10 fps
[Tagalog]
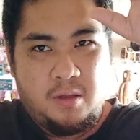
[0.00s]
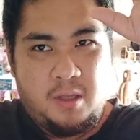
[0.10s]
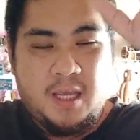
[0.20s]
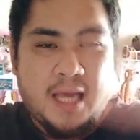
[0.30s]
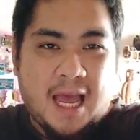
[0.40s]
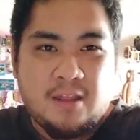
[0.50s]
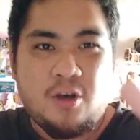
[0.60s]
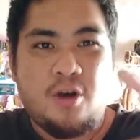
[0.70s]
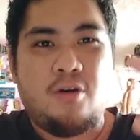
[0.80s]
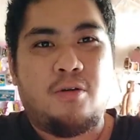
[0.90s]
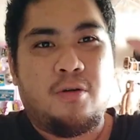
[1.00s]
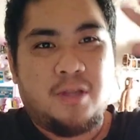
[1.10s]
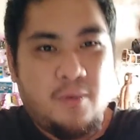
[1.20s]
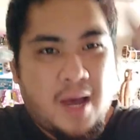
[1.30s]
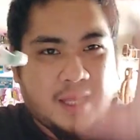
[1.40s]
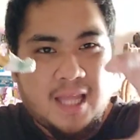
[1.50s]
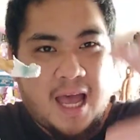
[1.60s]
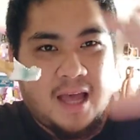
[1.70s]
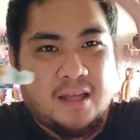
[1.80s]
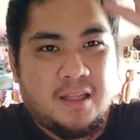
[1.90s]
engkanto,
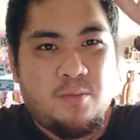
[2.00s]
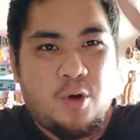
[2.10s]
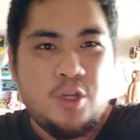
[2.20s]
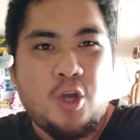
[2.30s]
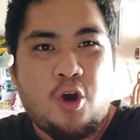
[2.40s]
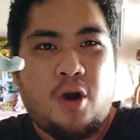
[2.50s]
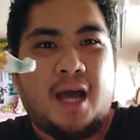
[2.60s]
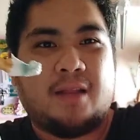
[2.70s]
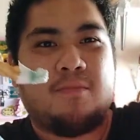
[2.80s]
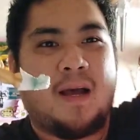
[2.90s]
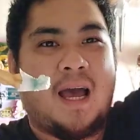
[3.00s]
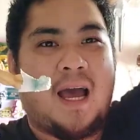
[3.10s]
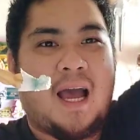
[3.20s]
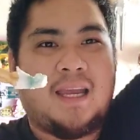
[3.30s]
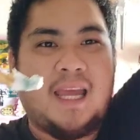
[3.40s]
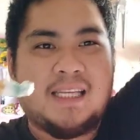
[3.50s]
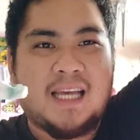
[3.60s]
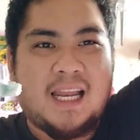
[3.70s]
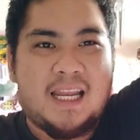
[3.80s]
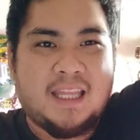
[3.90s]
diwata, demonyo at mga anghel
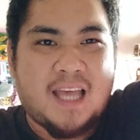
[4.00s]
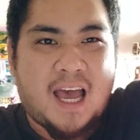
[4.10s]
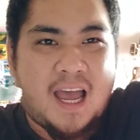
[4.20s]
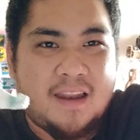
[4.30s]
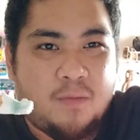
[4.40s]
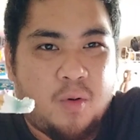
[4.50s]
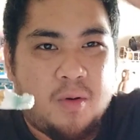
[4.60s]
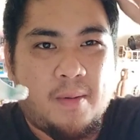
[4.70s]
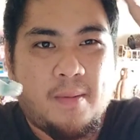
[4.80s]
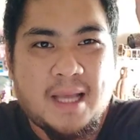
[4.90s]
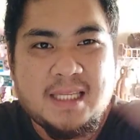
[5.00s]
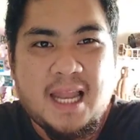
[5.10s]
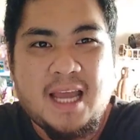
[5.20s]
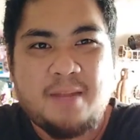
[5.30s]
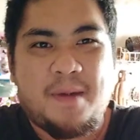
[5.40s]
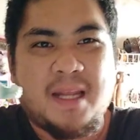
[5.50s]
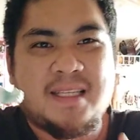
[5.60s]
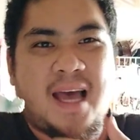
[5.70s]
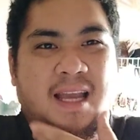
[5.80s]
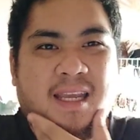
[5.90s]
sa kalangitan na bumababa sa langit para
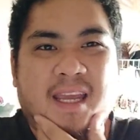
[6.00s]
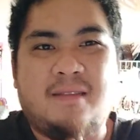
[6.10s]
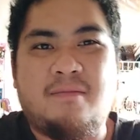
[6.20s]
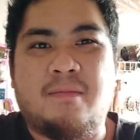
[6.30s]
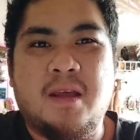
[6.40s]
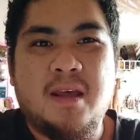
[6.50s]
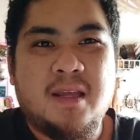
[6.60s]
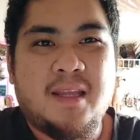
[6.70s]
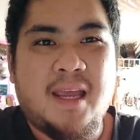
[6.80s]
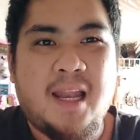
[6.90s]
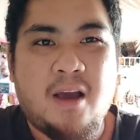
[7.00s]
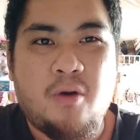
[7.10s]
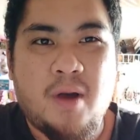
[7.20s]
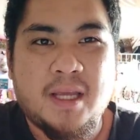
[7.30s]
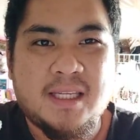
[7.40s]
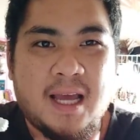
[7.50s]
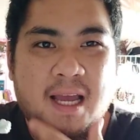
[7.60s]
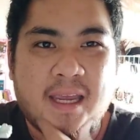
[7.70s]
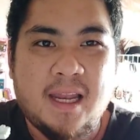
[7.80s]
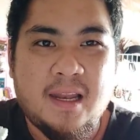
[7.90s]
sa akin dahil ako ang isang
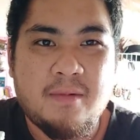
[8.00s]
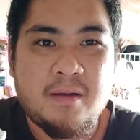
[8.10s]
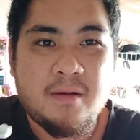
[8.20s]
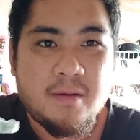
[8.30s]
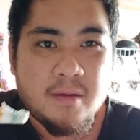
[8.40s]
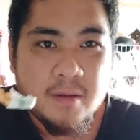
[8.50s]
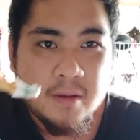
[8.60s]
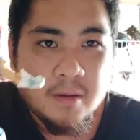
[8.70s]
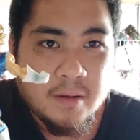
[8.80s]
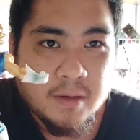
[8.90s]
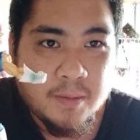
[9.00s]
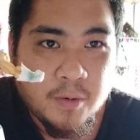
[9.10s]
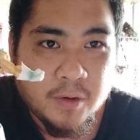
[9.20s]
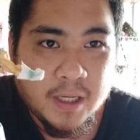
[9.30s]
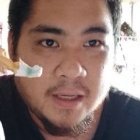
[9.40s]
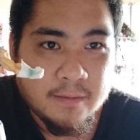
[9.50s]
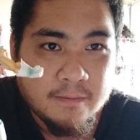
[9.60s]
anghel na, ma- na pogi.